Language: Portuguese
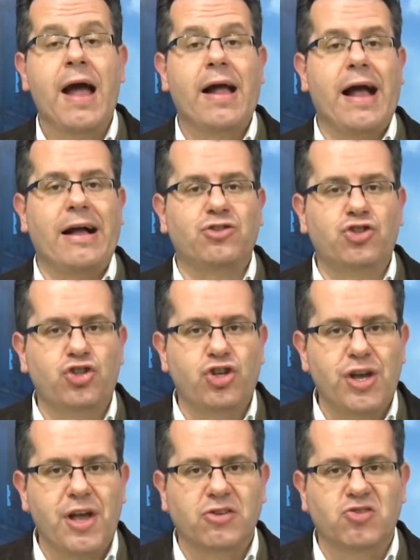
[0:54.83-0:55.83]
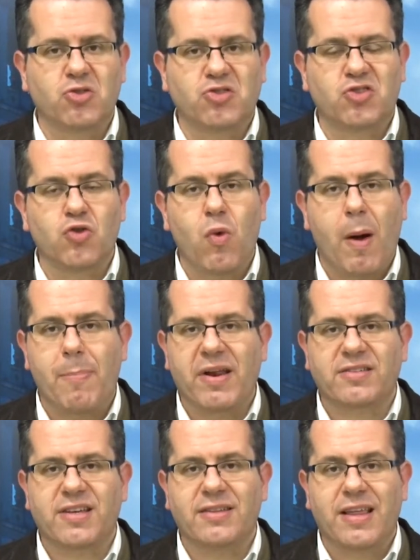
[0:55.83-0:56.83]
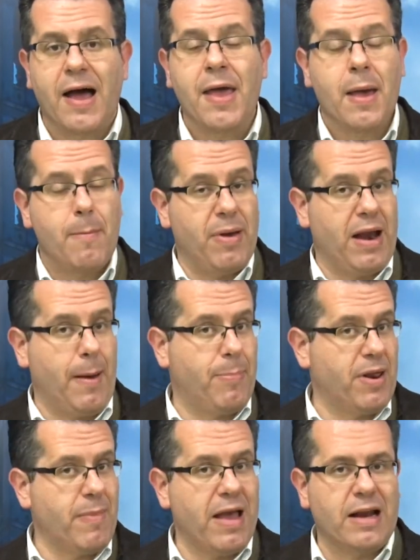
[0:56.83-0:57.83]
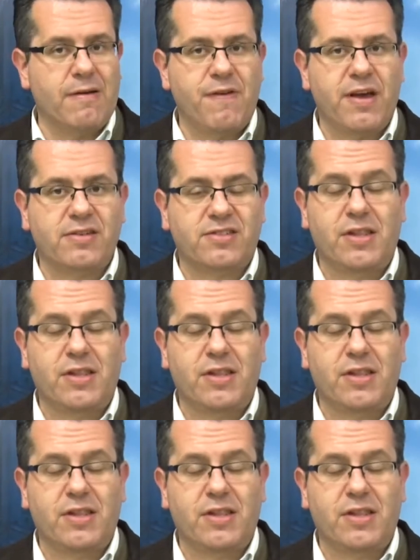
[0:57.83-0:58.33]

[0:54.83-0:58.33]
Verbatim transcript: Caxias do Sul apresenta pela primeira vez,